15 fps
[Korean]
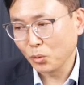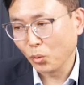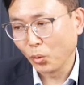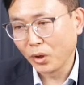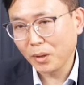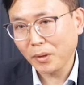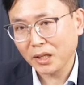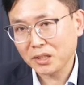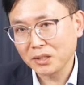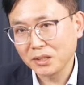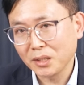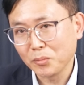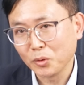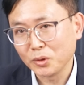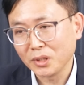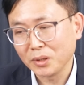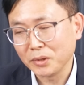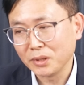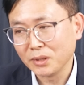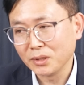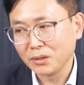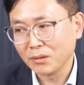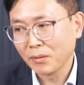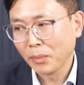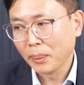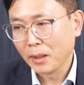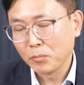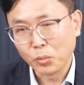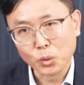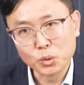올해 바뀐 게 뭐냐면은
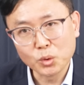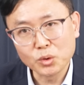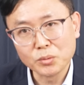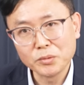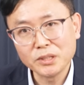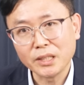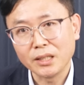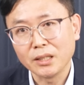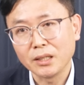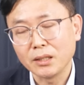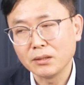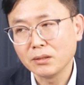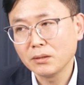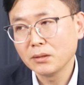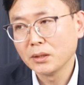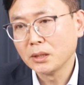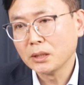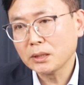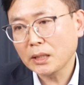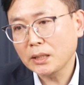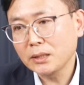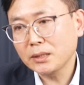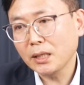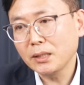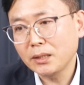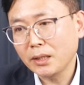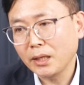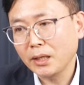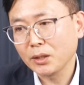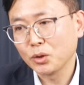보조금을 옛날에는 차를 살
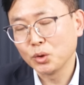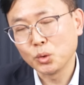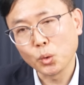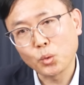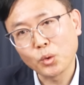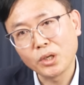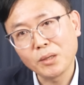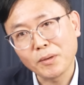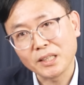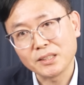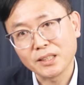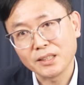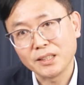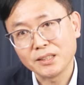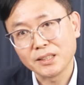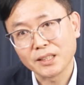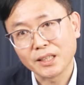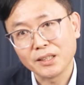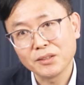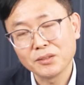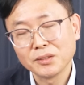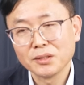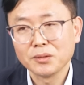때 그 조건에 맞아야 되잖아요.